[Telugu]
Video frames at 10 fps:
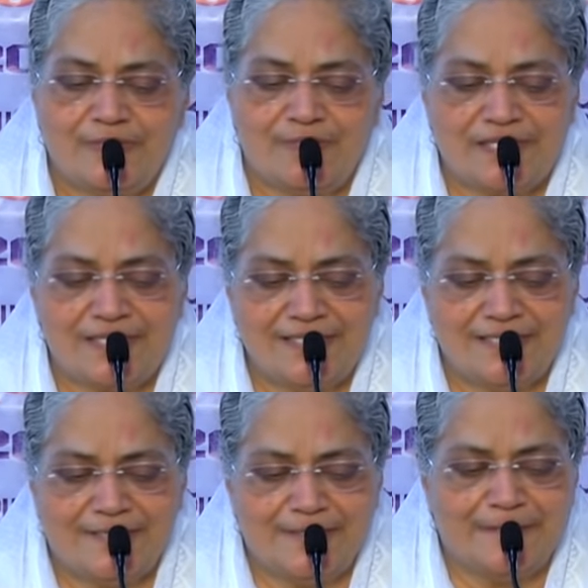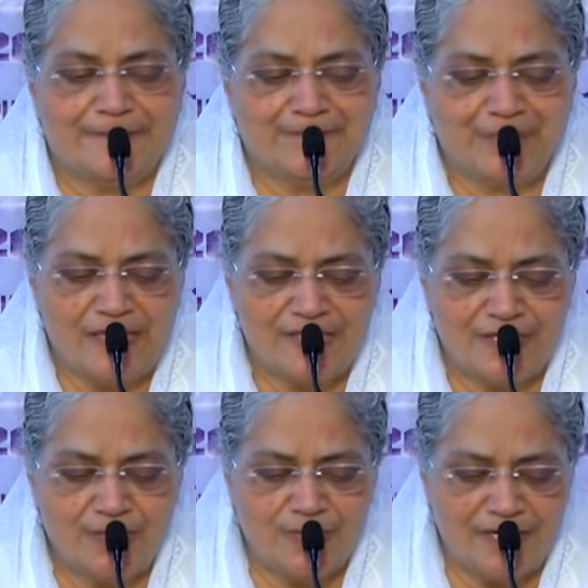స్పష్టం చేస్తున్నాను
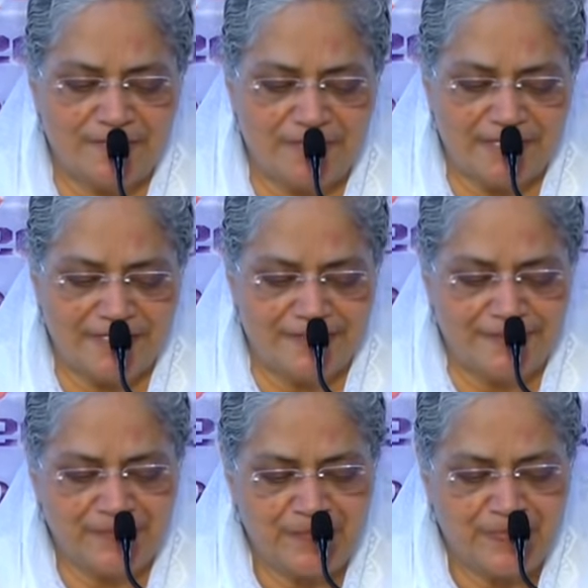ఏషియా ఒకటి పదిహేడు